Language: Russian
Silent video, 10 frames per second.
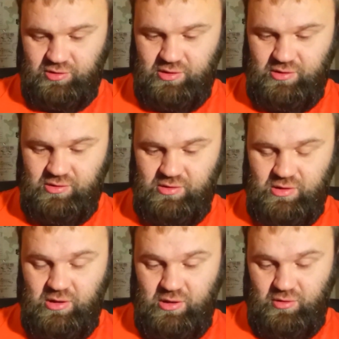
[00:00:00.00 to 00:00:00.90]
да?
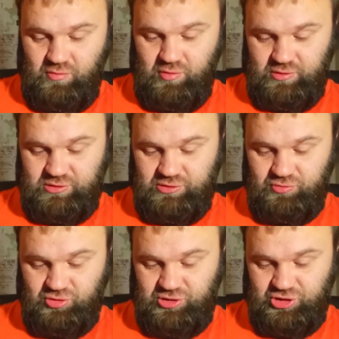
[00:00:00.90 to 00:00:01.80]
Вот,
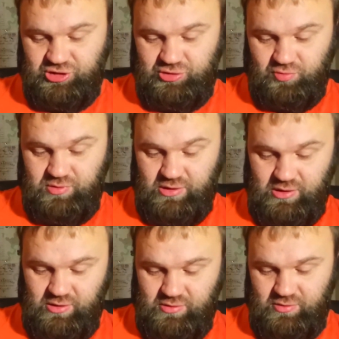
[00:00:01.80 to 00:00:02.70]
96 рублей.